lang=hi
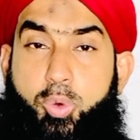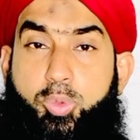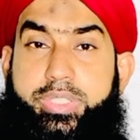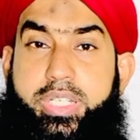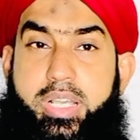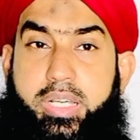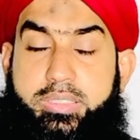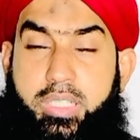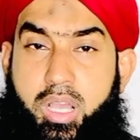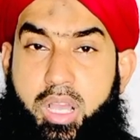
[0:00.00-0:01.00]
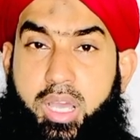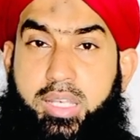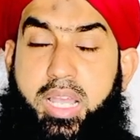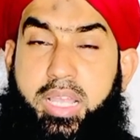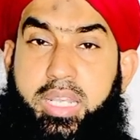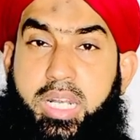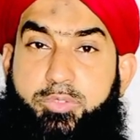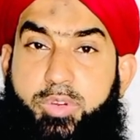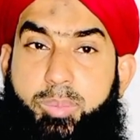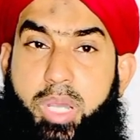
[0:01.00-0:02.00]
उसके अज़ा अल्लाह की
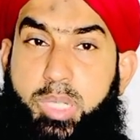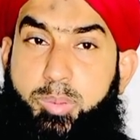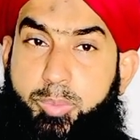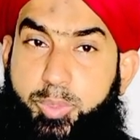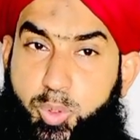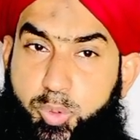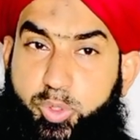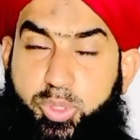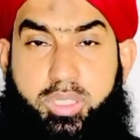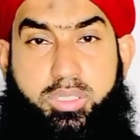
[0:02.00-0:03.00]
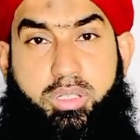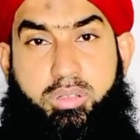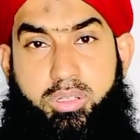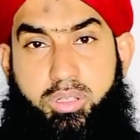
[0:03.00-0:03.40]
नाफरमानी में मसरूफ़ हो जाते हैं